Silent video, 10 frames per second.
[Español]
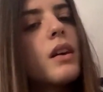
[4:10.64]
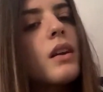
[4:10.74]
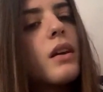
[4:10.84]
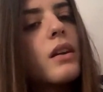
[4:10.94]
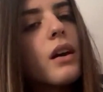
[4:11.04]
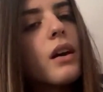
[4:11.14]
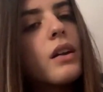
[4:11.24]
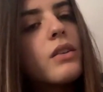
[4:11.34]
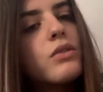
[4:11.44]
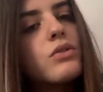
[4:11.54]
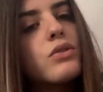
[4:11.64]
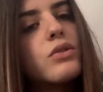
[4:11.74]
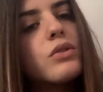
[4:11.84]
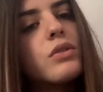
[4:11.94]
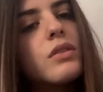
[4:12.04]
Carla, regálanos
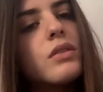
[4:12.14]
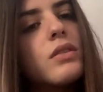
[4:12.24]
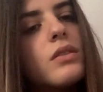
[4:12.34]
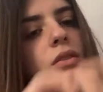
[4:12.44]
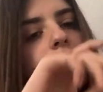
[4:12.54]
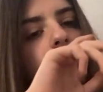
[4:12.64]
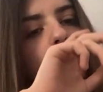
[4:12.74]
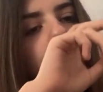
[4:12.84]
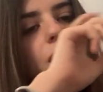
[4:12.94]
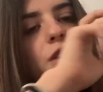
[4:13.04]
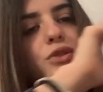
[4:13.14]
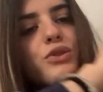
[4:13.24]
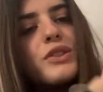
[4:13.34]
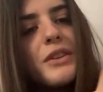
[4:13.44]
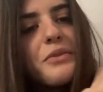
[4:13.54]
un que
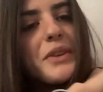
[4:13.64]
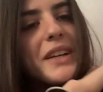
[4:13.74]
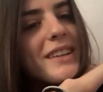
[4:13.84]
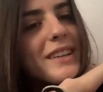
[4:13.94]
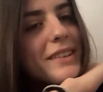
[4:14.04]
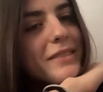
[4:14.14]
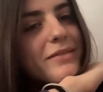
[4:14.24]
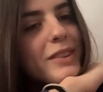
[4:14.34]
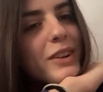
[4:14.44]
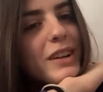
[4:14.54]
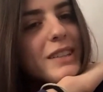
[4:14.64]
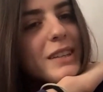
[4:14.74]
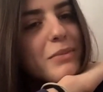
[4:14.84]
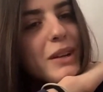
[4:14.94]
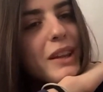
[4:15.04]
chucha fue. Lo que
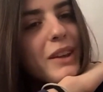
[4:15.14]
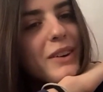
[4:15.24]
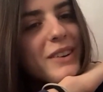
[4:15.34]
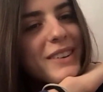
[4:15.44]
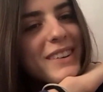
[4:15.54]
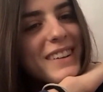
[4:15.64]
se perdió.